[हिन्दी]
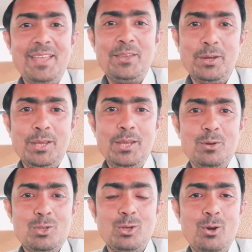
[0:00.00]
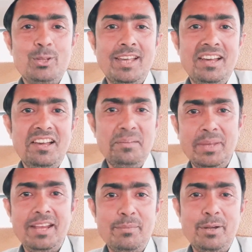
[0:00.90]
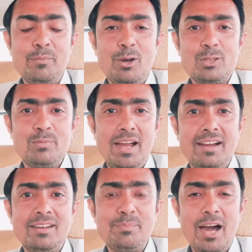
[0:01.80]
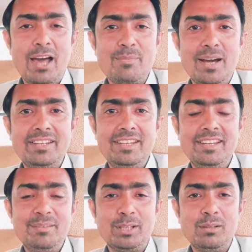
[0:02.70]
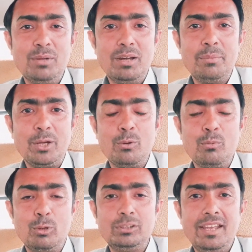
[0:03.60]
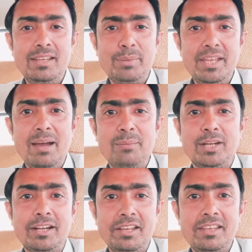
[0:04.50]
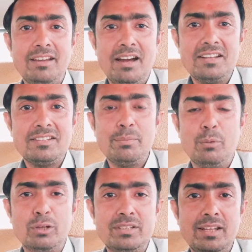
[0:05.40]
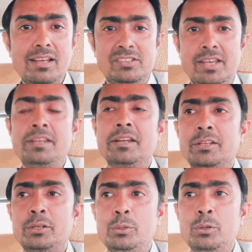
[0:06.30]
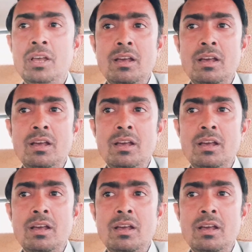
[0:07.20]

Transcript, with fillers: क्योंकि कुछ लोग ना मेरे कमेंट बॉक्स में आकर बार बार ये मतलब मेरे को बोलते हैं कि भाई आप टाटा की कार्स की बहुत ज़्यादा अच्छा ही करते हो